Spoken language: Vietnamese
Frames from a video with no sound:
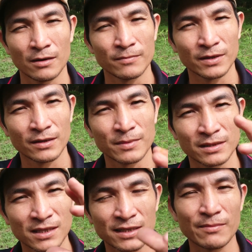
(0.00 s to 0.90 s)
hôm à,
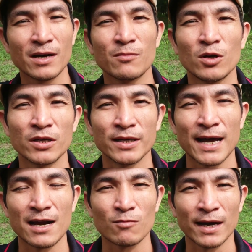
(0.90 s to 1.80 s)
mình xin cảm ơn mọi người
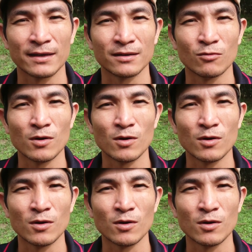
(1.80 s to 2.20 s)
đã đồng hành